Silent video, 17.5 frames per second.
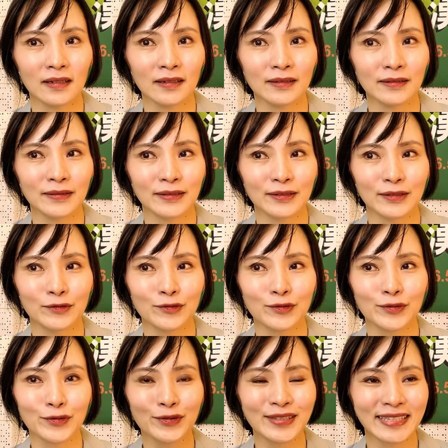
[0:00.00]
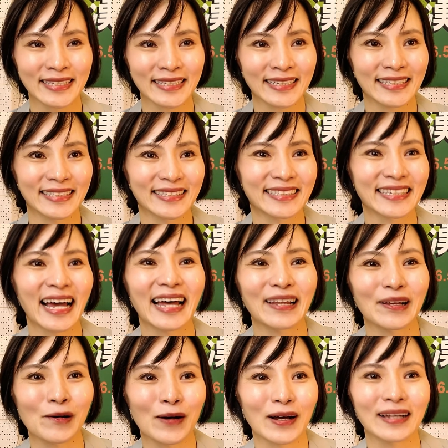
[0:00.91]
呃，如果运气很
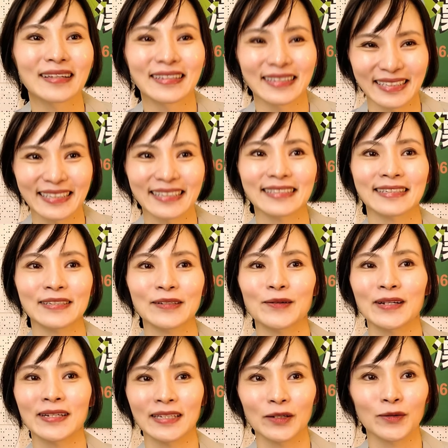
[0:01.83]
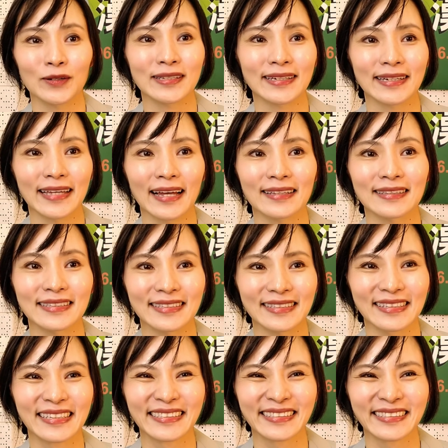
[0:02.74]
差的话，是是有可能会这个样子。